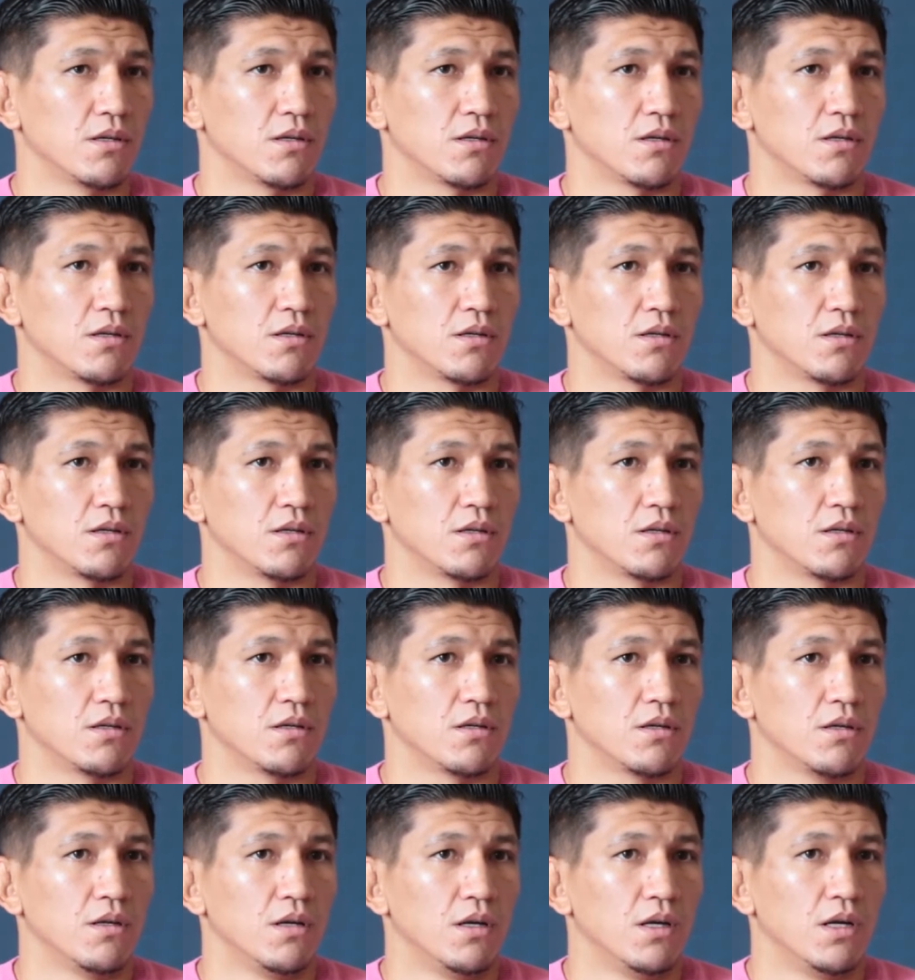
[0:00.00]
А,
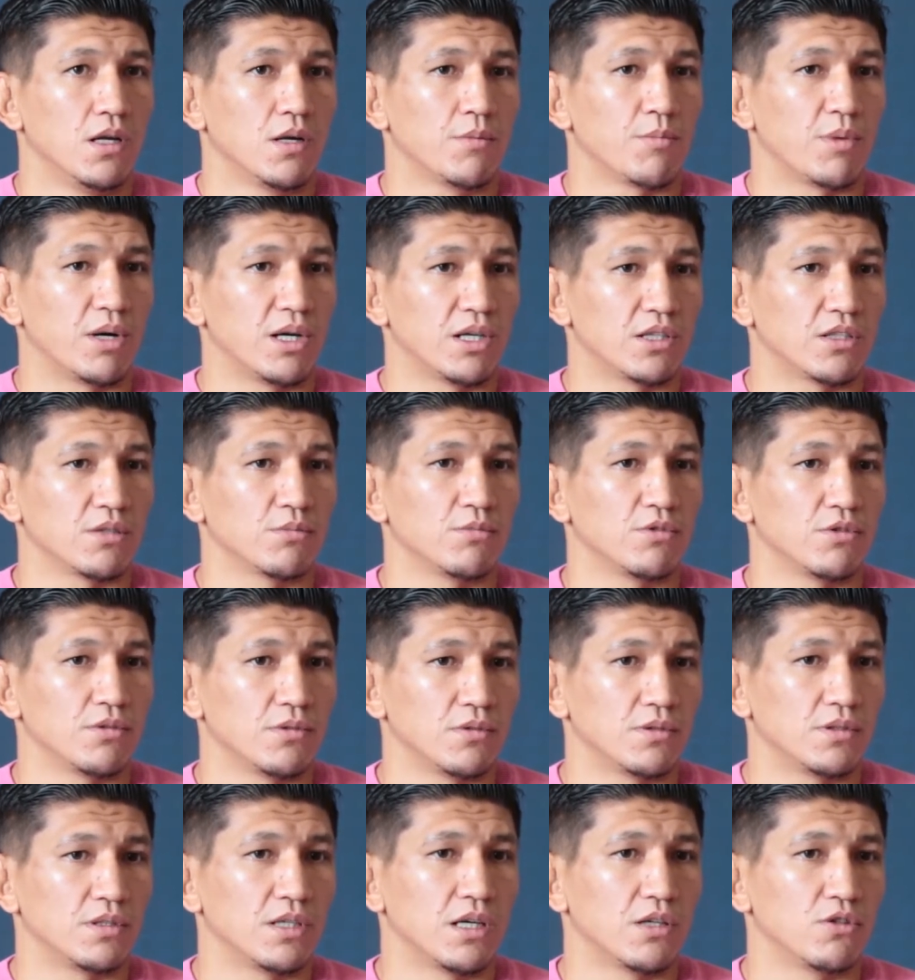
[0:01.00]
поэтому,
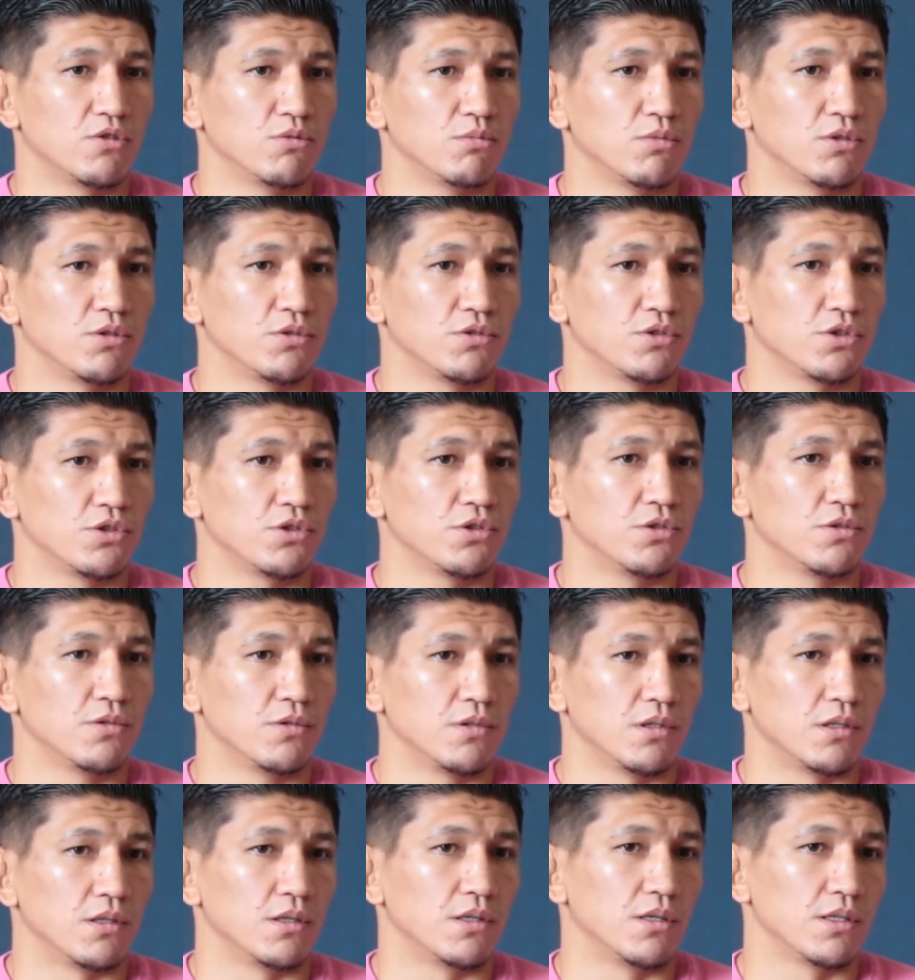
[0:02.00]
я думаю, чуть-чуть
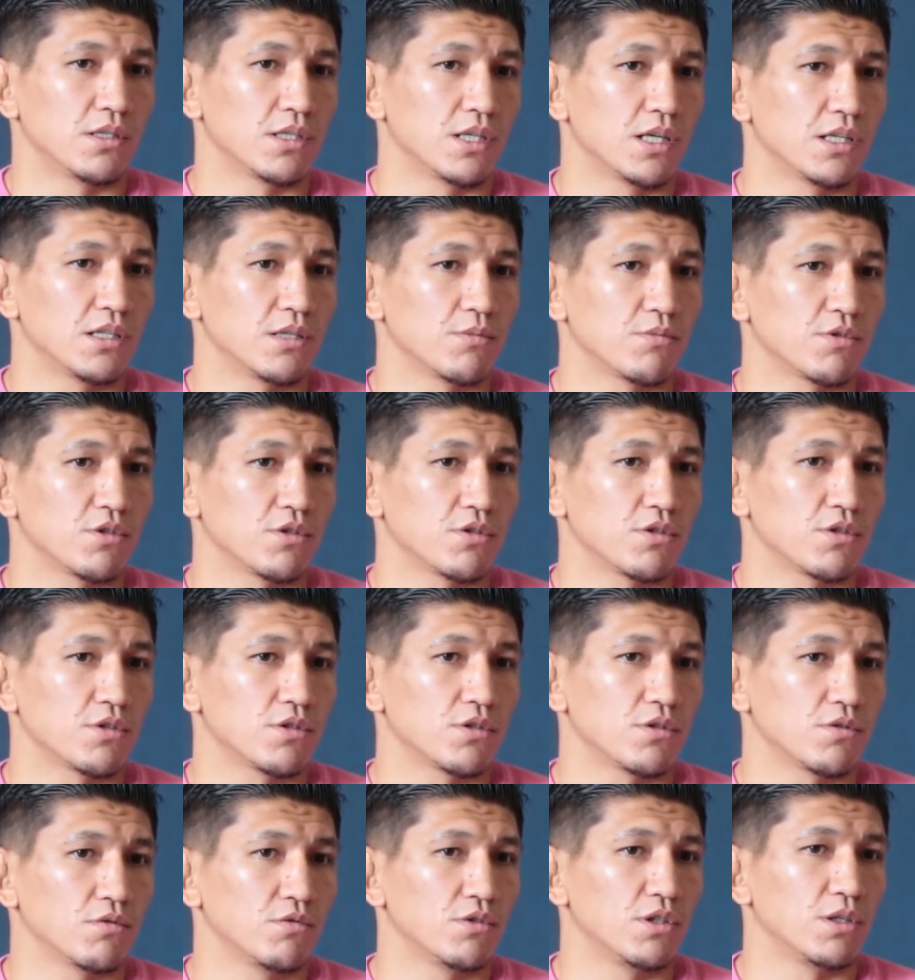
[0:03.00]
э, с этим
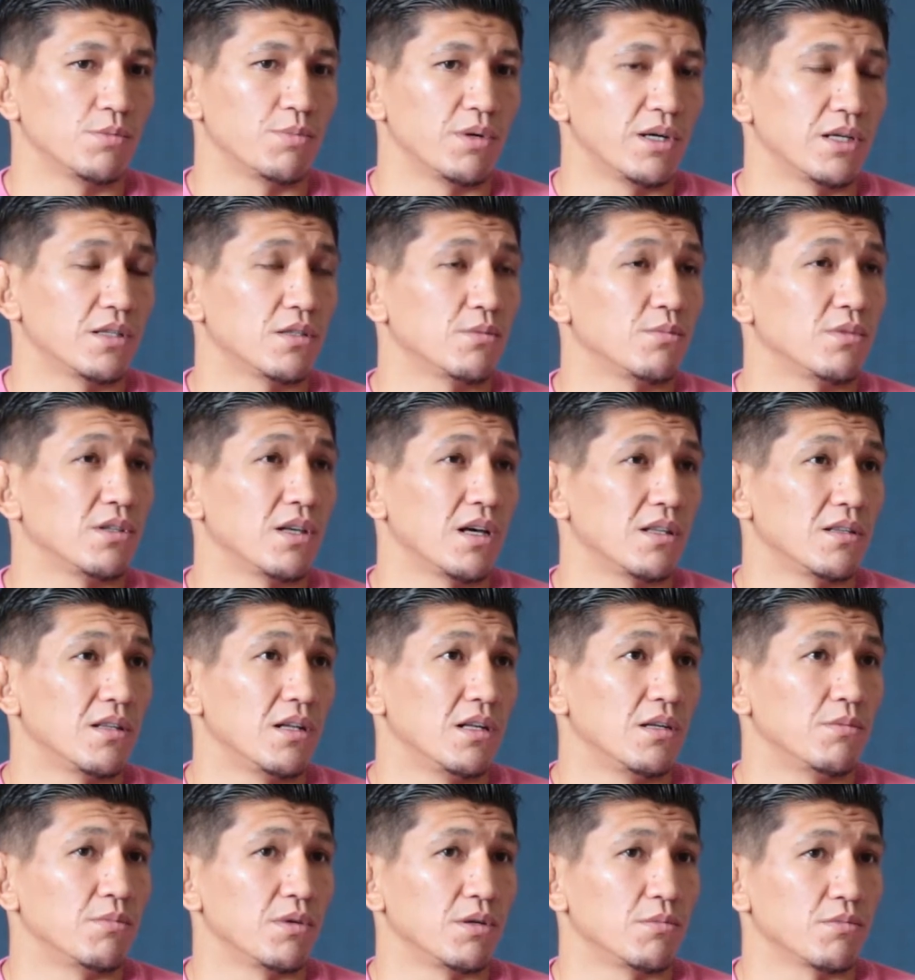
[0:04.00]
судьи, поэтому и
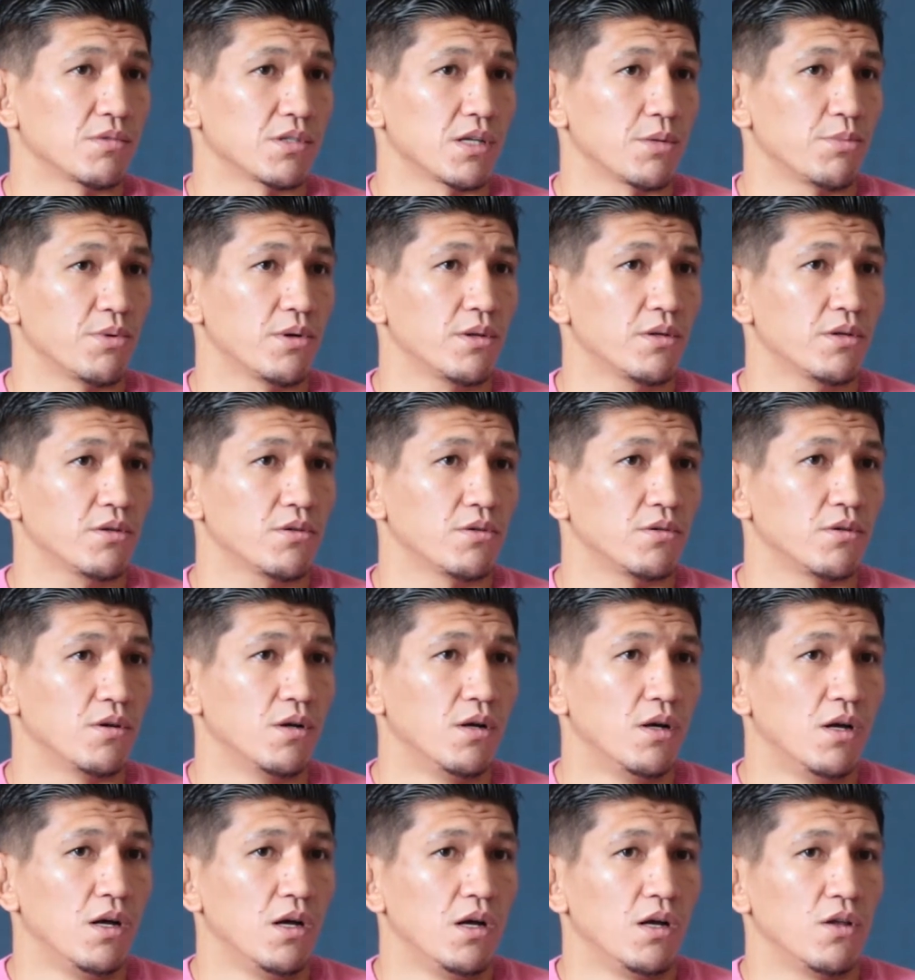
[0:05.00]
отдали моему сопернику.
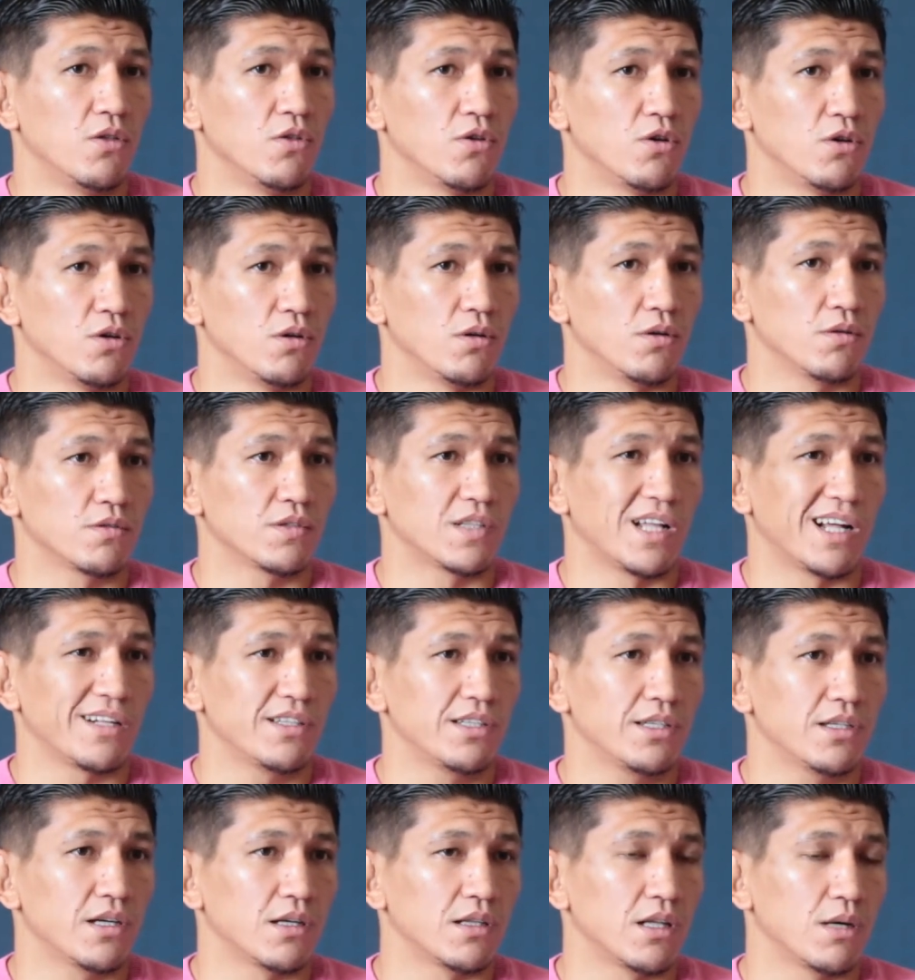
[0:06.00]
Но
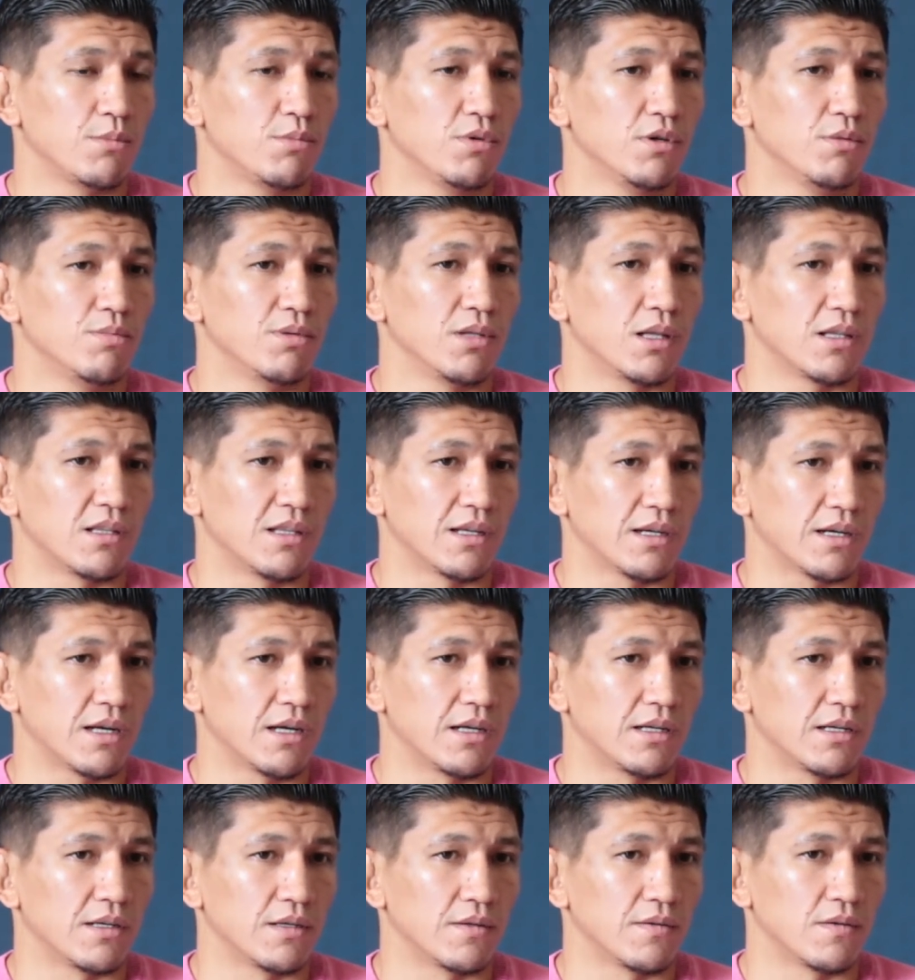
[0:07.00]
тактика на бой была
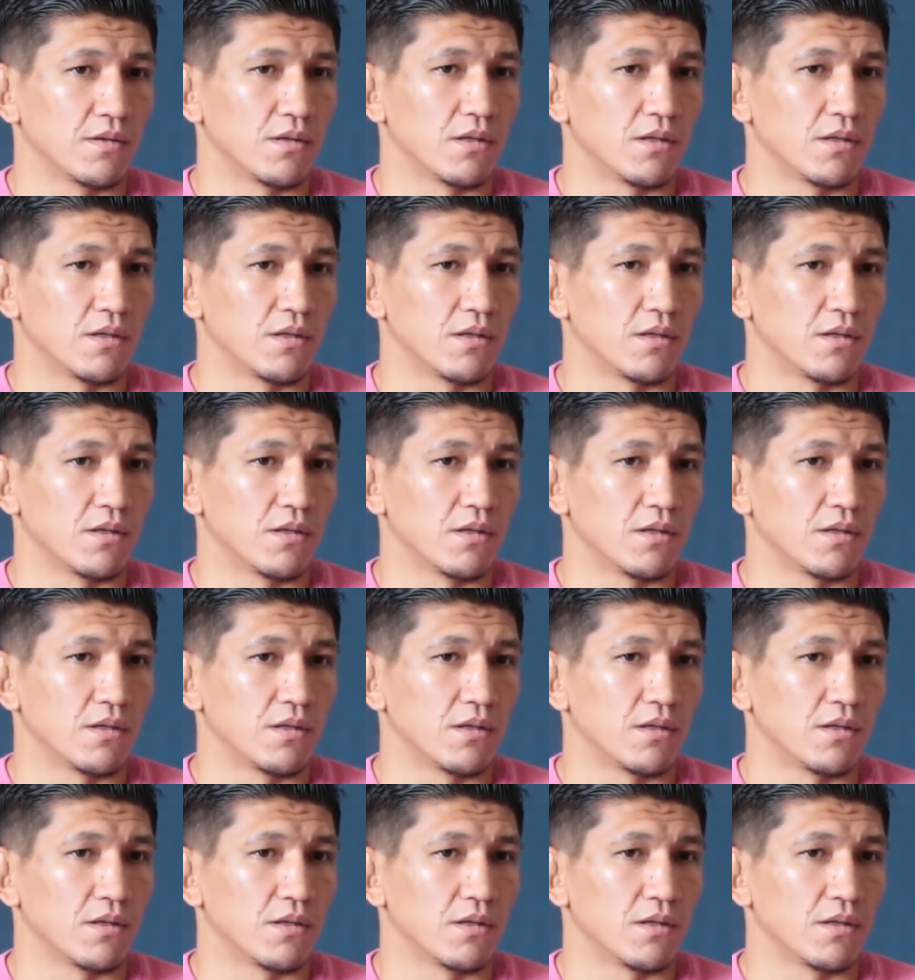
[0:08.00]
такая,